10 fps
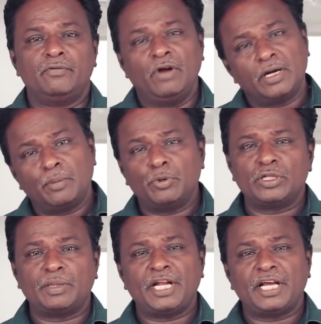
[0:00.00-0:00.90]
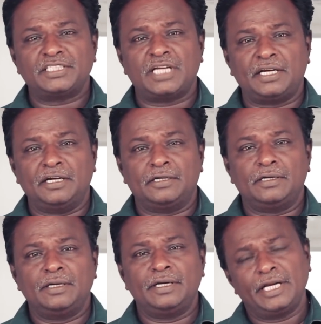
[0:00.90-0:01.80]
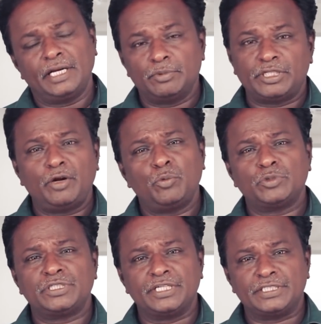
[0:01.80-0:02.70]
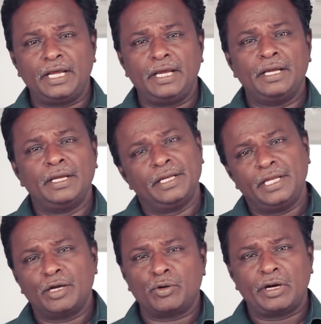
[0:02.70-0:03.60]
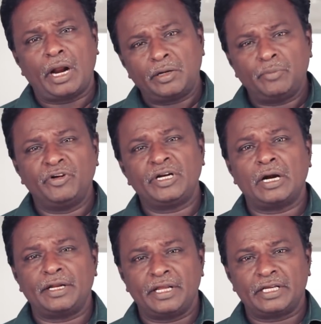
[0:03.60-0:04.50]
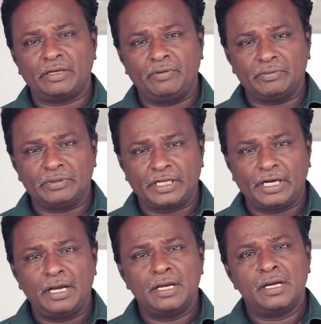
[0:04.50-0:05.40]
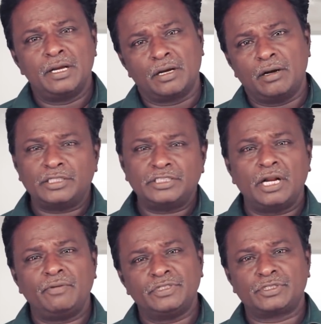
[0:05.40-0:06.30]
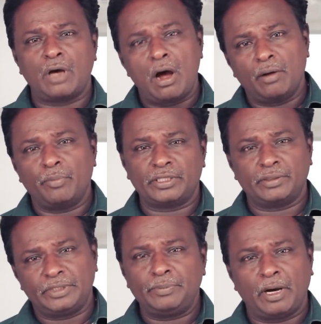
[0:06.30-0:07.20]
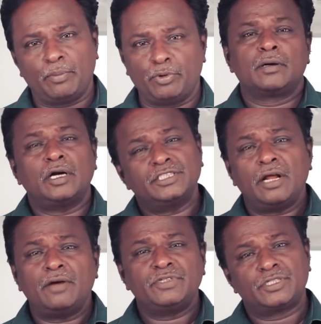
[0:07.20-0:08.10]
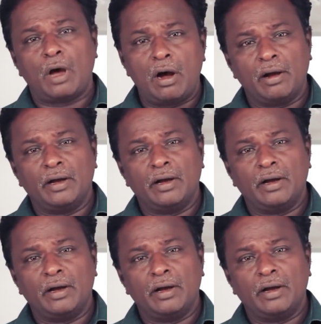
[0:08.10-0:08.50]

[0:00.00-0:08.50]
வெல்கம் டு தமிழ் டாக்கி ஸ்டார்ட் இன்னைக்கு இன்றைக்கி நம்ம திரைமுக நிகழ்ச்சியில் இயக்குனர் ஆடம் மின்காடு இயக்கத்தில் வெளிவந்திருக்கிற காட்ஜிலா விஸ் காங் படத்தை பற்றி பார்க்கணும் காட்ஜிலா விஸ் காங்